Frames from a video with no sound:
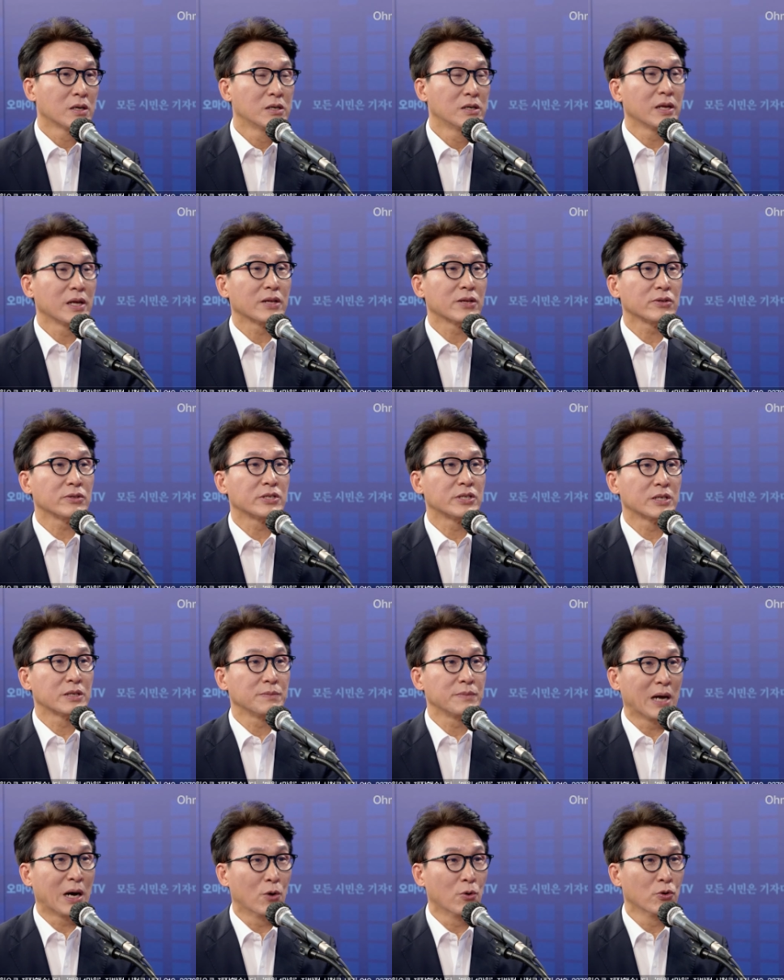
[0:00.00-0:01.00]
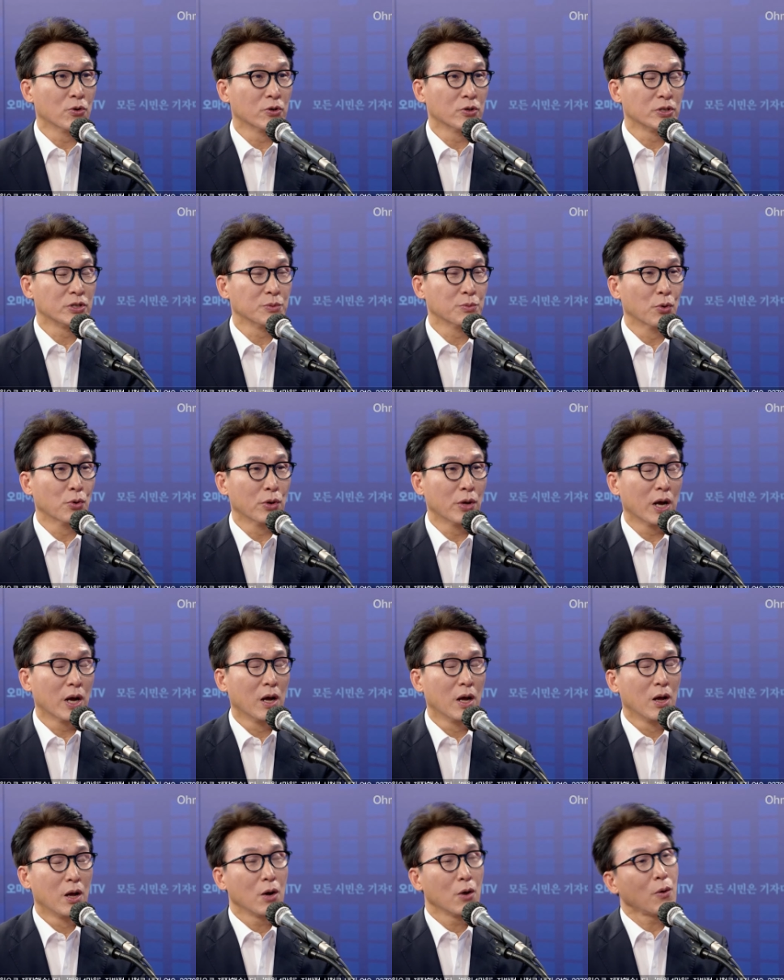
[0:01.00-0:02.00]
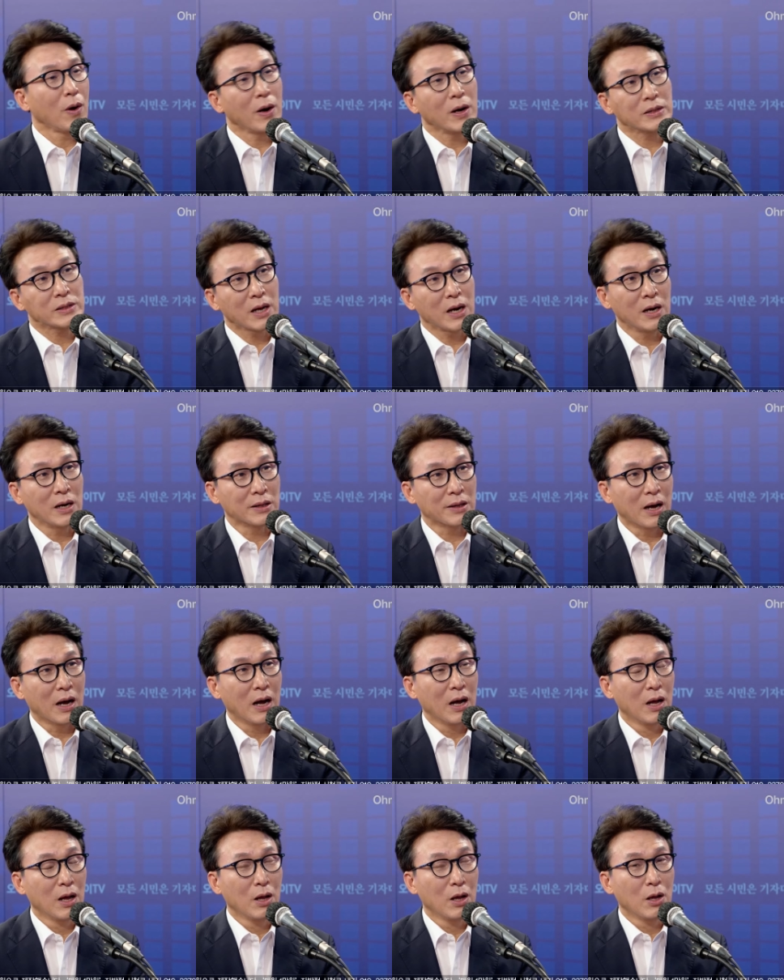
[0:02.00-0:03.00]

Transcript: 그래서 지금 나오는 것이 뭐냐? 네. 황당하다.